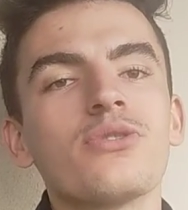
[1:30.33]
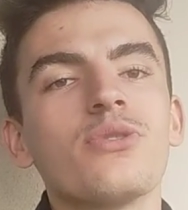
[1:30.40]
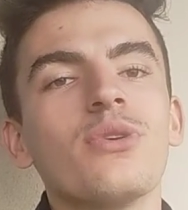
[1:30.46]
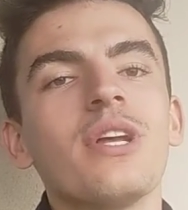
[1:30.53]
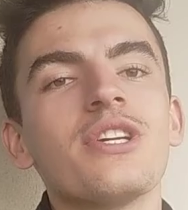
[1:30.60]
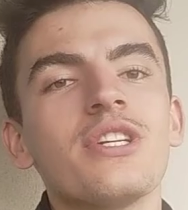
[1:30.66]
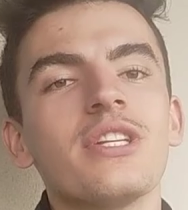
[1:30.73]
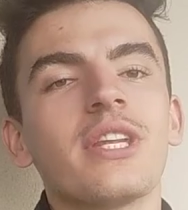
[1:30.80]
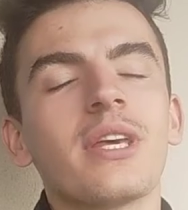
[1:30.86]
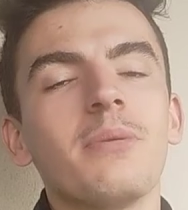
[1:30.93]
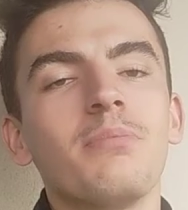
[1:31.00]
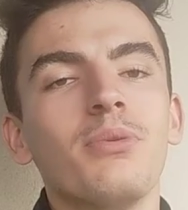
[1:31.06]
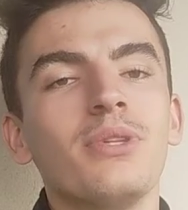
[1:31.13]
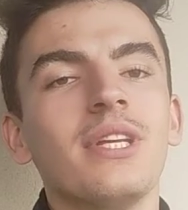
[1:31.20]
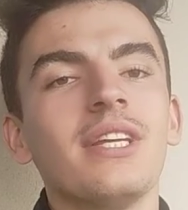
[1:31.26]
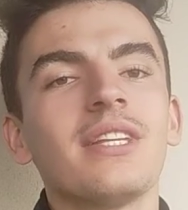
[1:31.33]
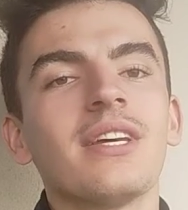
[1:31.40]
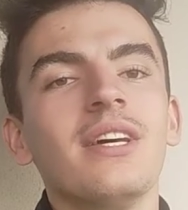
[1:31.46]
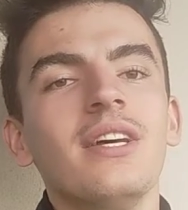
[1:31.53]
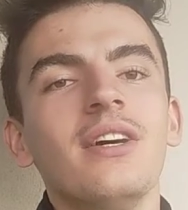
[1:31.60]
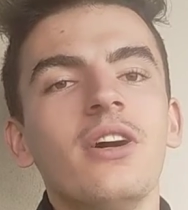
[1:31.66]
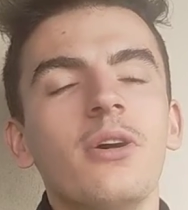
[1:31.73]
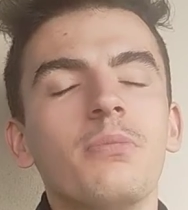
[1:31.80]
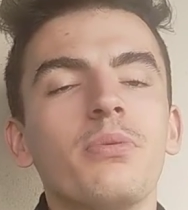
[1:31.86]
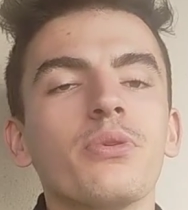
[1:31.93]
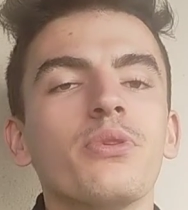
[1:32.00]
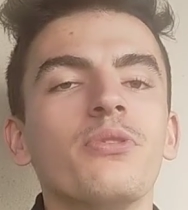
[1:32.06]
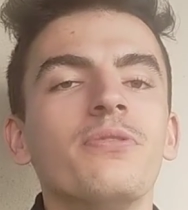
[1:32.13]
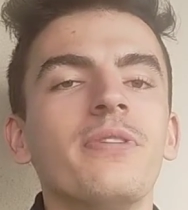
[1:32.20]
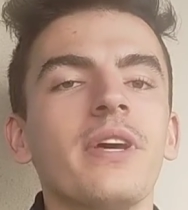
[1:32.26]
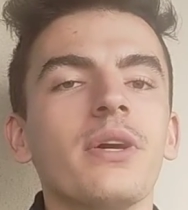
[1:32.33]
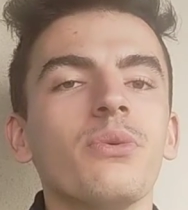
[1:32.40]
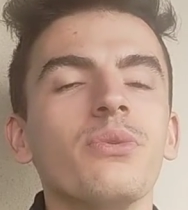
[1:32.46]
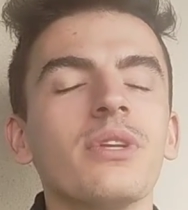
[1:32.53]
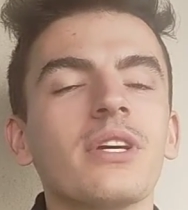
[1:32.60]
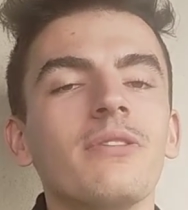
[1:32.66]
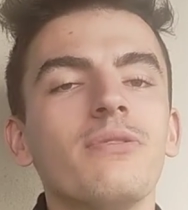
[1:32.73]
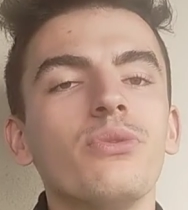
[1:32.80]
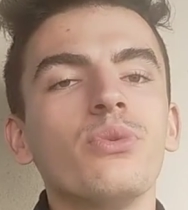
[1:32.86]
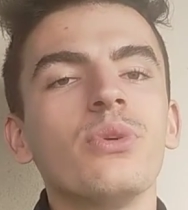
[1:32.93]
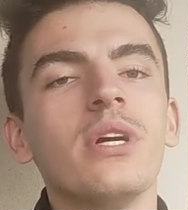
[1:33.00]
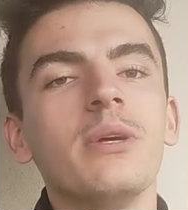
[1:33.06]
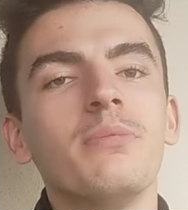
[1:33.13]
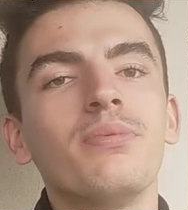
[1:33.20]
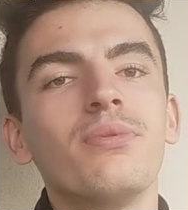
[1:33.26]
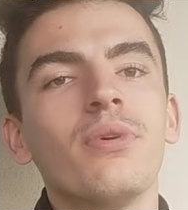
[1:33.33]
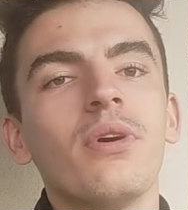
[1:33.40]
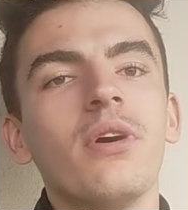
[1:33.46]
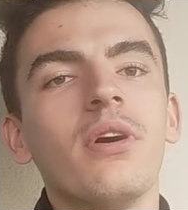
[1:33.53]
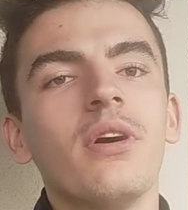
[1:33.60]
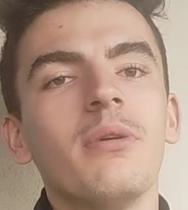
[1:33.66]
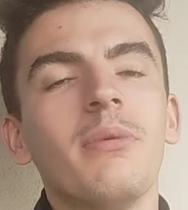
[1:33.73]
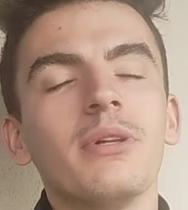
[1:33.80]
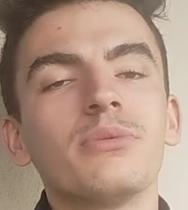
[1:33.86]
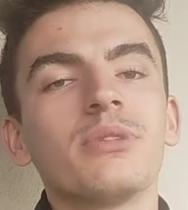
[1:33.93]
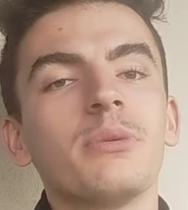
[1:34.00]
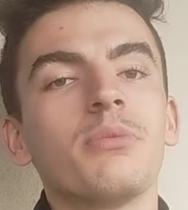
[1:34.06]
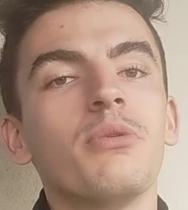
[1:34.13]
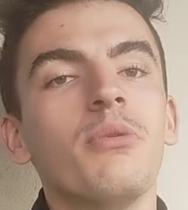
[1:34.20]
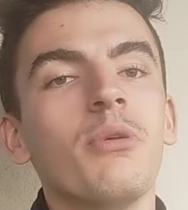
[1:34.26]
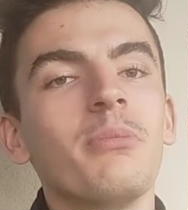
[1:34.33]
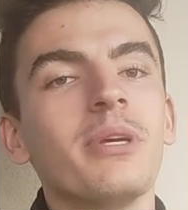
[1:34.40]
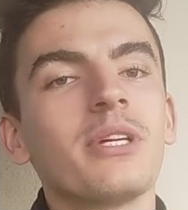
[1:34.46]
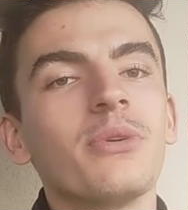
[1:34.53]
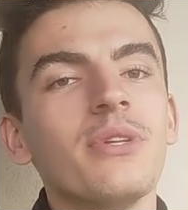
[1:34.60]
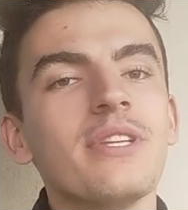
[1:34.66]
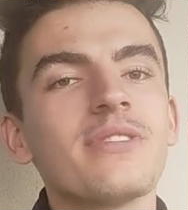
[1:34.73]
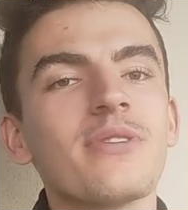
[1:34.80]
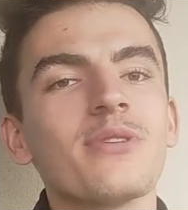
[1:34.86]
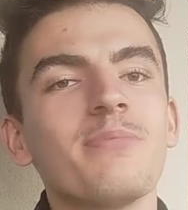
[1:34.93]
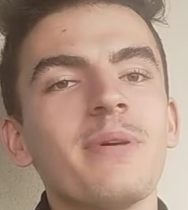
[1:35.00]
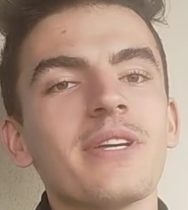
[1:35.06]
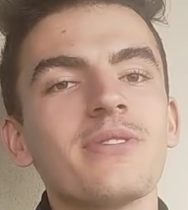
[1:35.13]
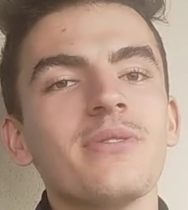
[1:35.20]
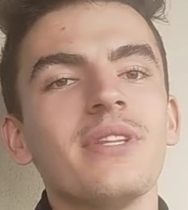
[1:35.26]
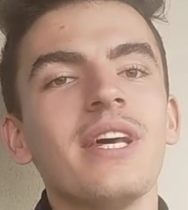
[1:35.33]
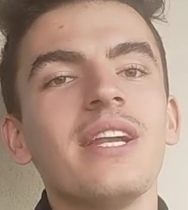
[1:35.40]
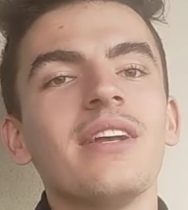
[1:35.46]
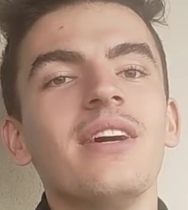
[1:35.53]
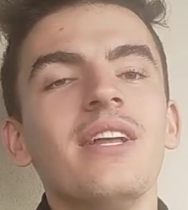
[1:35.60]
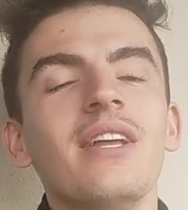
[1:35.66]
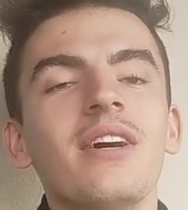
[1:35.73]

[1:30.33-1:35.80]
Je l'achèterai peut-être euh, pour te faire une review et pour euh, bah, tout simplement mes connaissances personnelles,